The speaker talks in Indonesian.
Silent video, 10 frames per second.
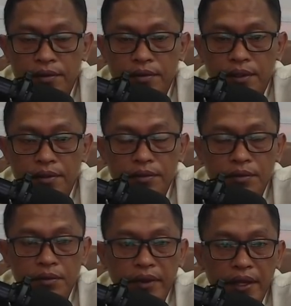ya
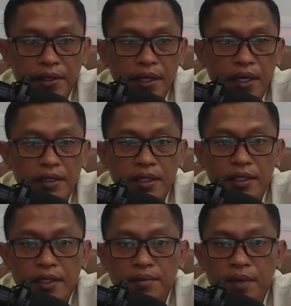untuk wilayah Jakarta
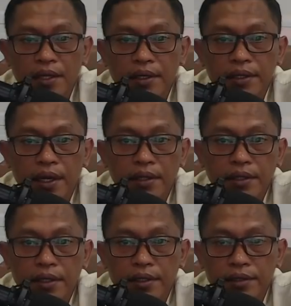ini kan banyak
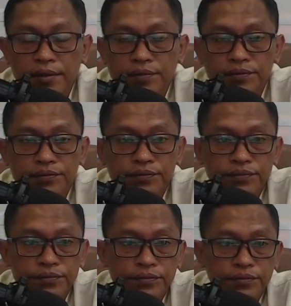kejahatan nih.
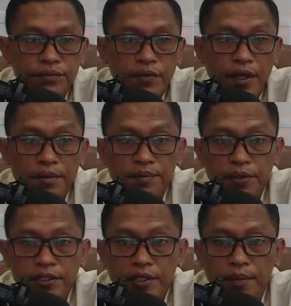Hampir
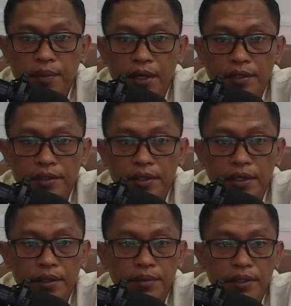setiap hari kita
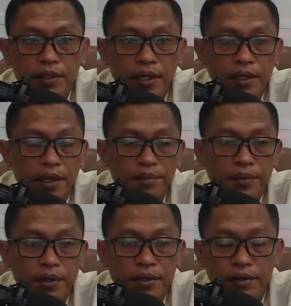dengar beritanya hampir